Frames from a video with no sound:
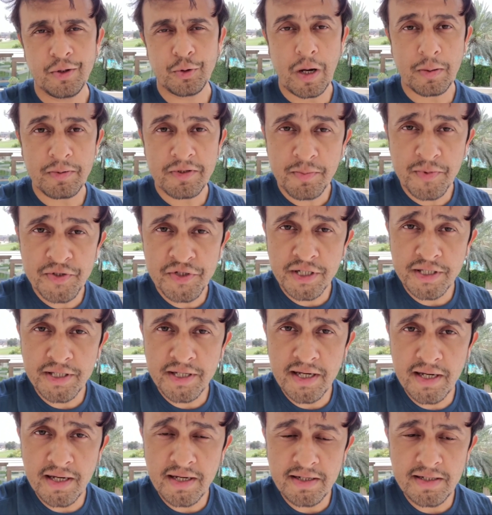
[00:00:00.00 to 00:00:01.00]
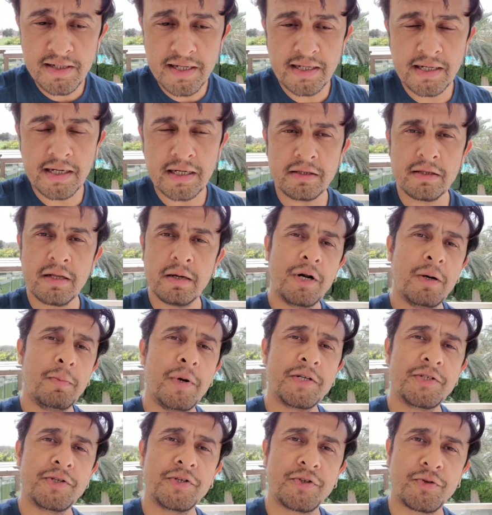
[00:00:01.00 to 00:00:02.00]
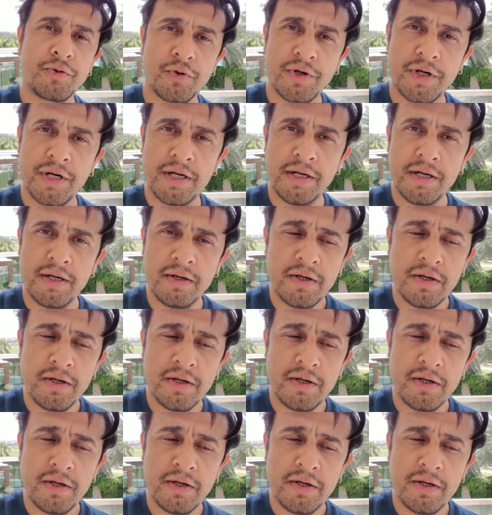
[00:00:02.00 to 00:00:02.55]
तो आप समझ सकते हैं कि ये कितना बड़ा मास्टर स्ट्रोक है